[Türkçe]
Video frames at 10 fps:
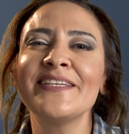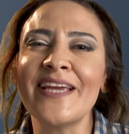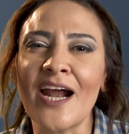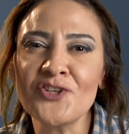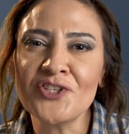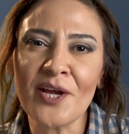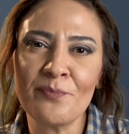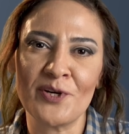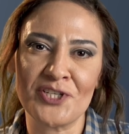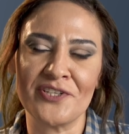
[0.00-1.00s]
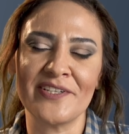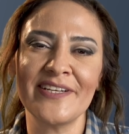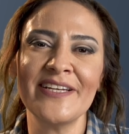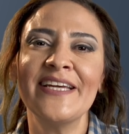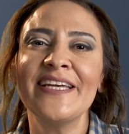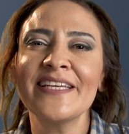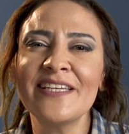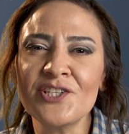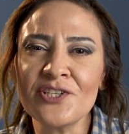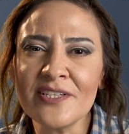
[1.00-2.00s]
gerçek başarı
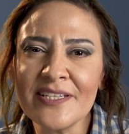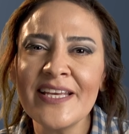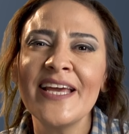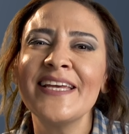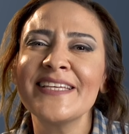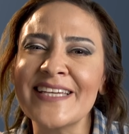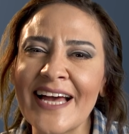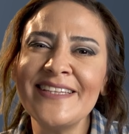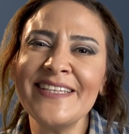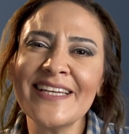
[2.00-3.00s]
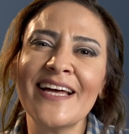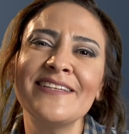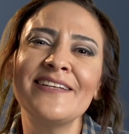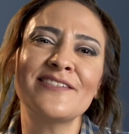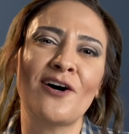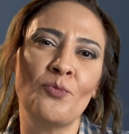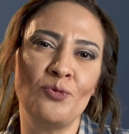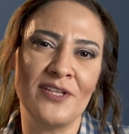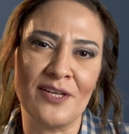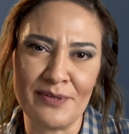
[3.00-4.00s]
kişinin kendi kendine
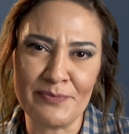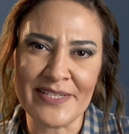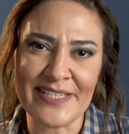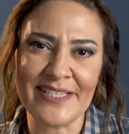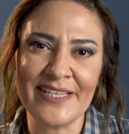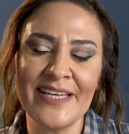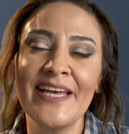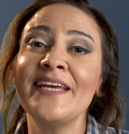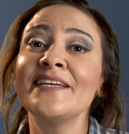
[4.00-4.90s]
tahammül edebilmesi,